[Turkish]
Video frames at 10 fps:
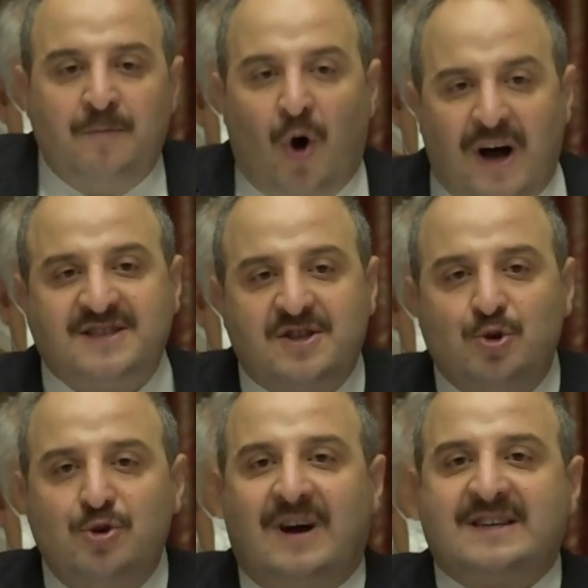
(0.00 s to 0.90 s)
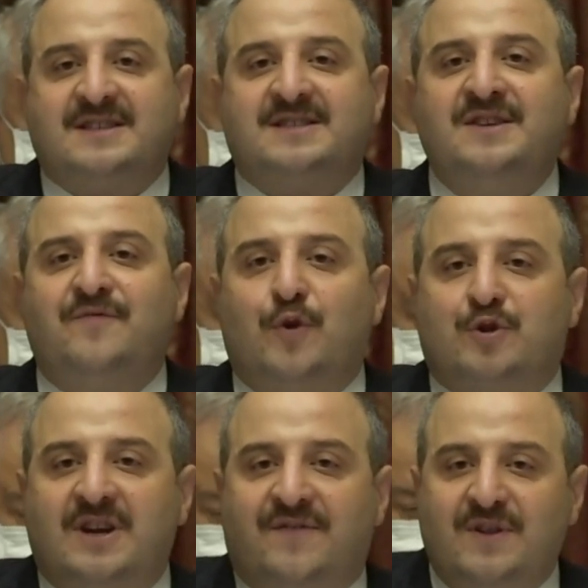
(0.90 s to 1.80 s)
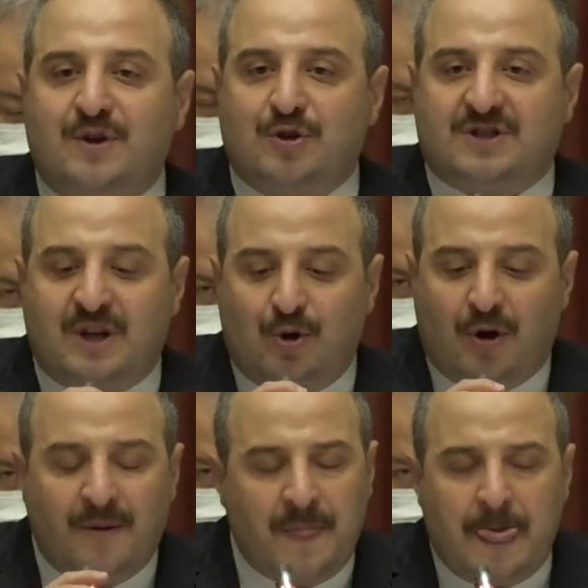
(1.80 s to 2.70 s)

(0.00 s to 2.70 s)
Boğaziçi Üniversitesi'nin fotoğrafını gösteriyor.